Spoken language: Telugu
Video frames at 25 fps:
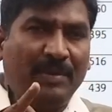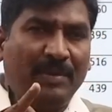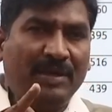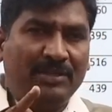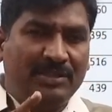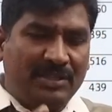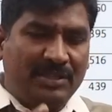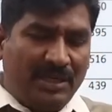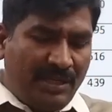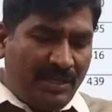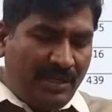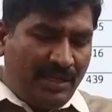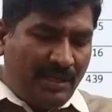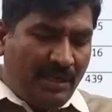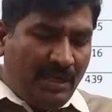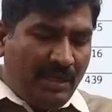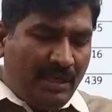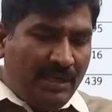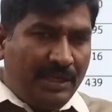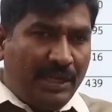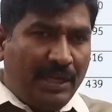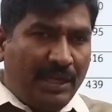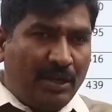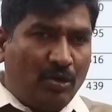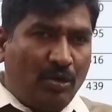గమనించండి
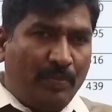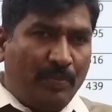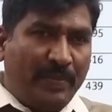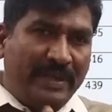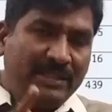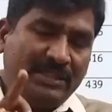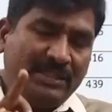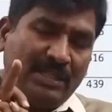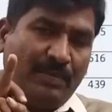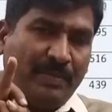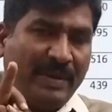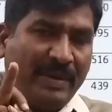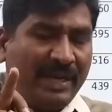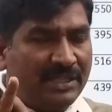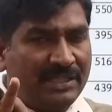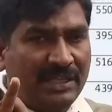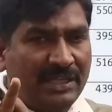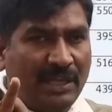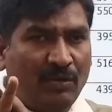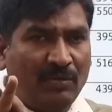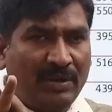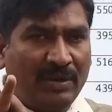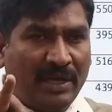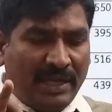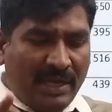ఏకోపాధ్యాయ
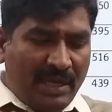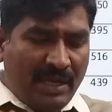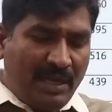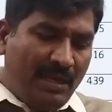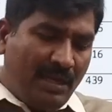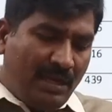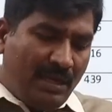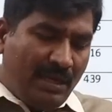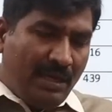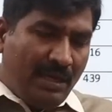పాఠశాలలు ఉన్నాయా